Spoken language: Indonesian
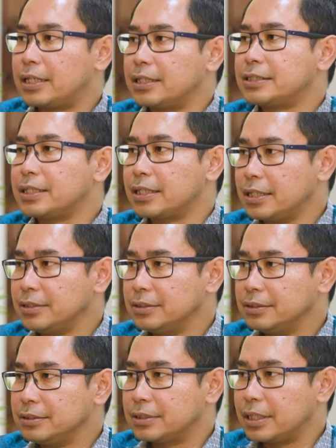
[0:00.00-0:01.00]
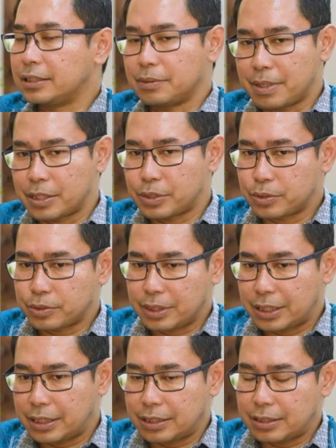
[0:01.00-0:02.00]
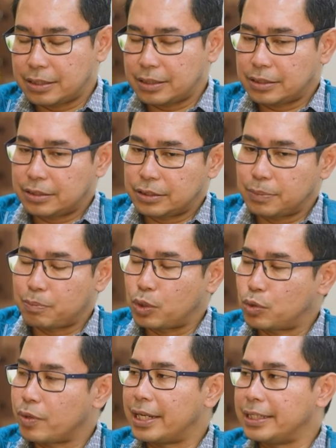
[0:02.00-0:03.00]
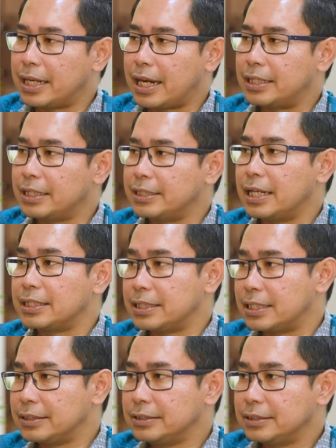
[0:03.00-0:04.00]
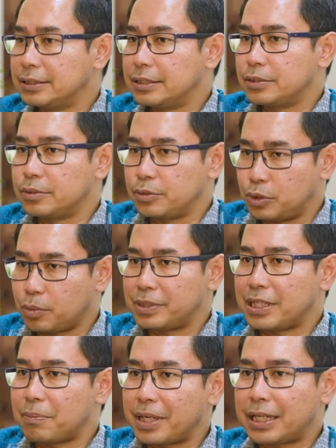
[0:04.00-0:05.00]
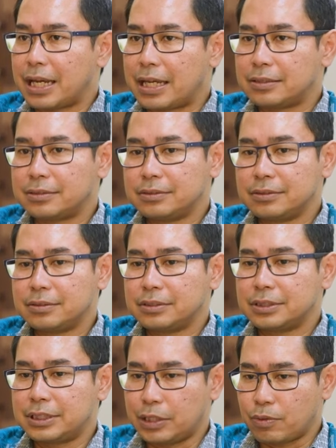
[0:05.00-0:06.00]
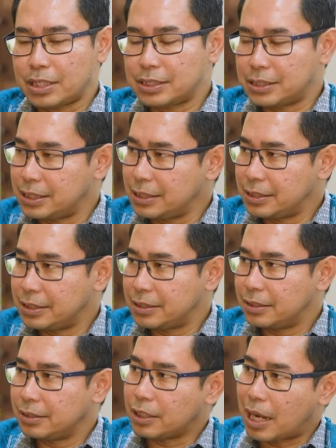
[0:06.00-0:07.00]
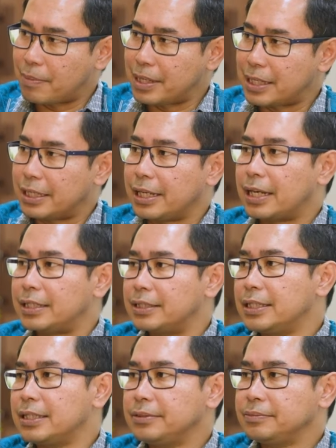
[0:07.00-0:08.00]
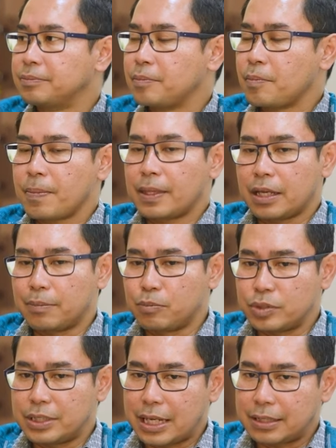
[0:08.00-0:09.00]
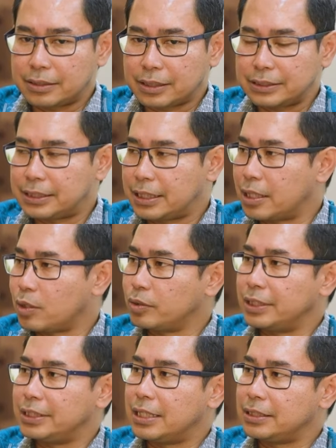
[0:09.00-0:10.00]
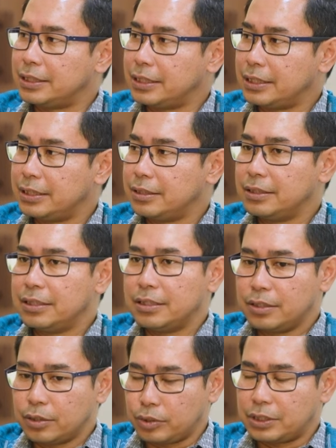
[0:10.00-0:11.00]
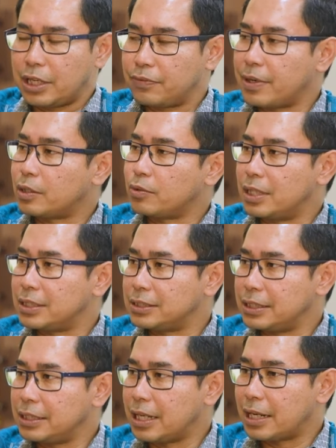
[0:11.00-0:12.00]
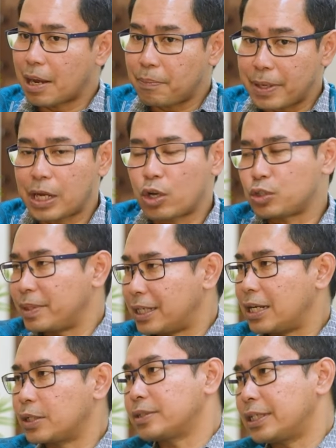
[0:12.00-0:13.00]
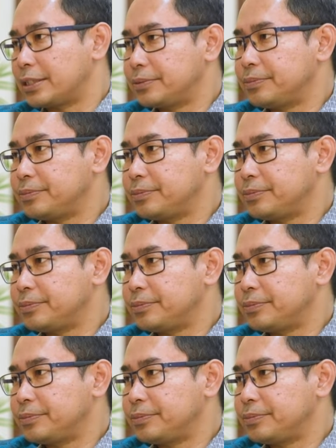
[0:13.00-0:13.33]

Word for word: yang ada di sana, termasuk 10 eh, WNI yang ada di Gaza, untuk menyampaikan situasi keamanan yang ada, kemudian rencana kontingensi, rute evakuasi dan apa yang harus mereka lakukan.